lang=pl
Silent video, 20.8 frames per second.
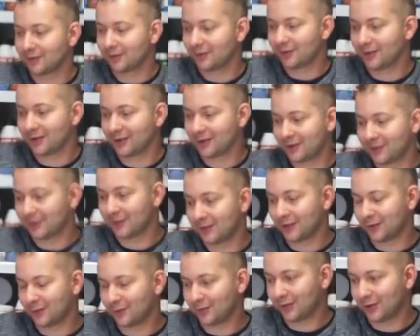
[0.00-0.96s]
i jest
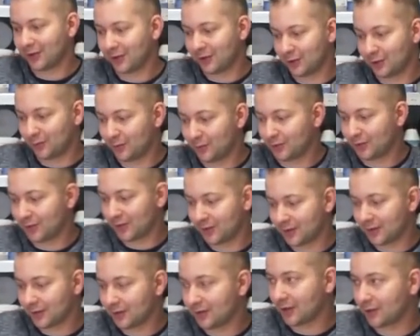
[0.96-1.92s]
na czym oszczędzić później,
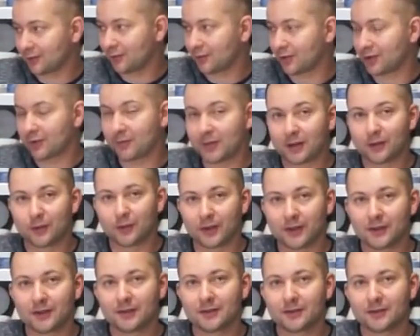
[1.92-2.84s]
nie? jak dużo nie brakuje.